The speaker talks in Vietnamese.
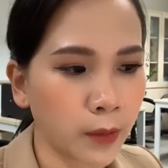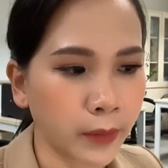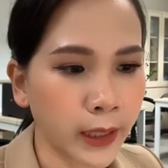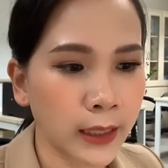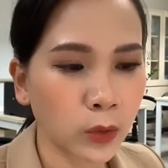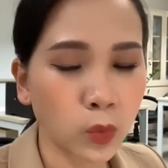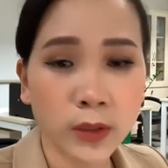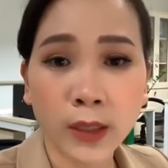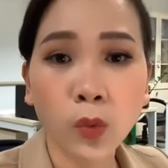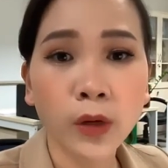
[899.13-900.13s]
hay là tủ
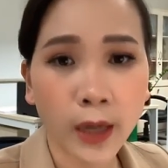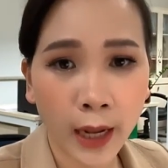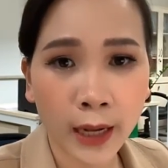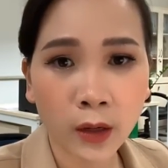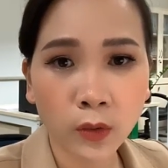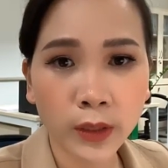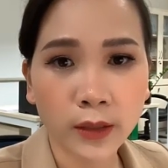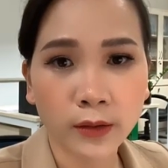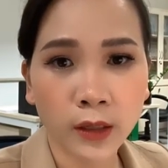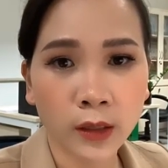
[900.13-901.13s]
sấy quần áo
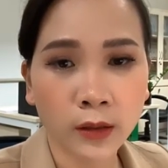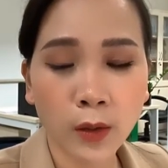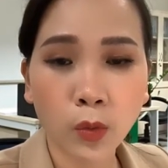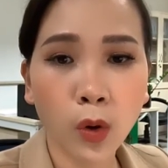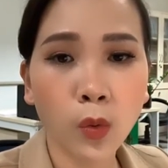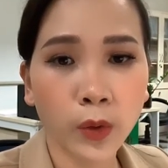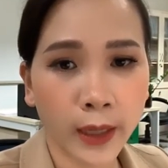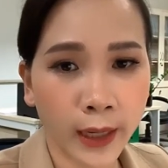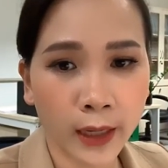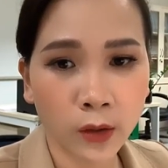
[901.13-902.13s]
để hong khô quần
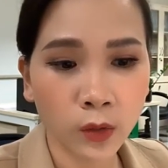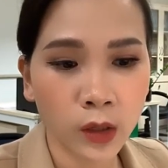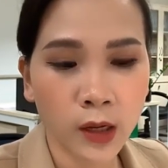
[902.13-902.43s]
áo